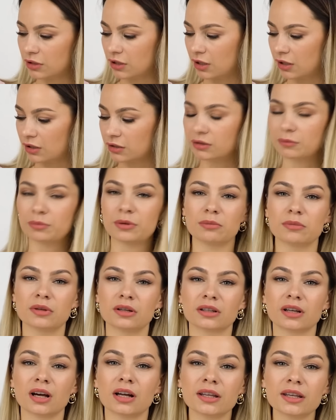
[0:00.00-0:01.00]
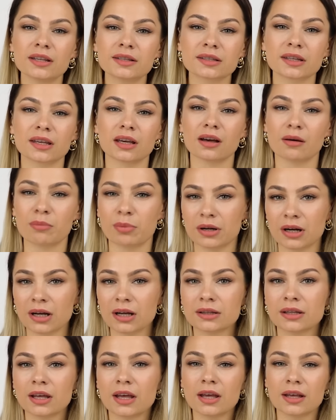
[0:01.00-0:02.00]
как, например, корейский
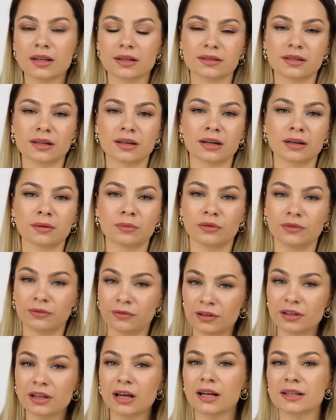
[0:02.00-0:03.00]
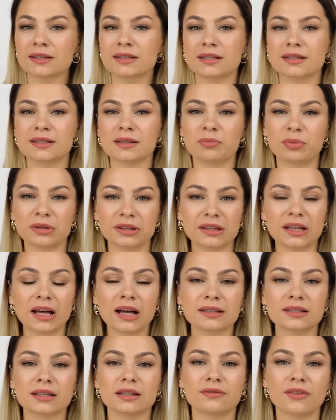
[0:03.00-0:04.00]
аппарат за 12, за
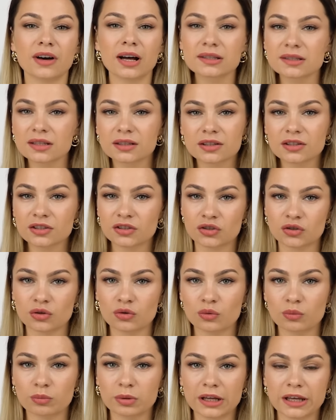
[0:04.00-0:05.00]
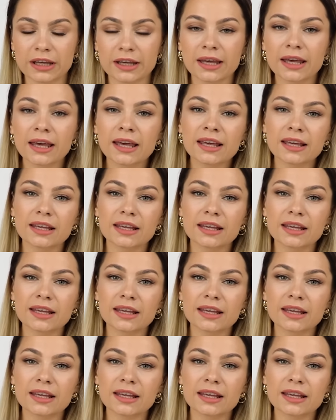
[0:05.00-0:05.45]
15, 20 тысяч рублей.